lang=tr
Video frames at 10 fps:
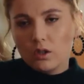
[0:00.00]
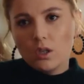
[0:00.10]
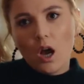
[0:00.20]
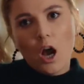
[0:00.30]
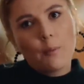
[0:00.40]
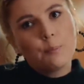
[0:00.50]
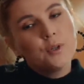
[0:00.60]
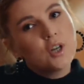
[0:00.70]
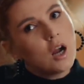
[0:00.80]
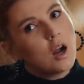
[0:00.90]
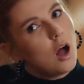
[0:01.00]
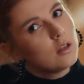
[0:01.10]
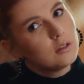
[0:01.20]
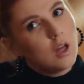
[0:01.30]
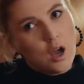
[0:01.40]
Ya bırak
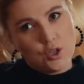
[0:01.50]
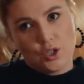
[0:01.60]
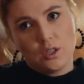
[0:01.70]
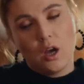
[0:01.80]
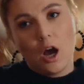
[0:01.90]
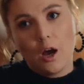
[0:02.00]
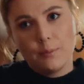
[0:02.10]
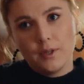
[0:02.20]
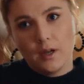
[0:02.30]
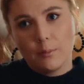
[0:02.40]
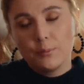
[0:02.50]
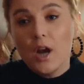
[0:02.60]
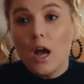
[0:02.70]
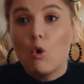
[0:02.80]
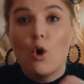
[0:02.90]
Allah aşkına abi ya.
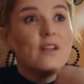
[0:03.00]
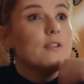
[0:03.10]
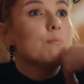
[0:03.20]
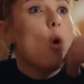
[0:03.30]
Bırak o evi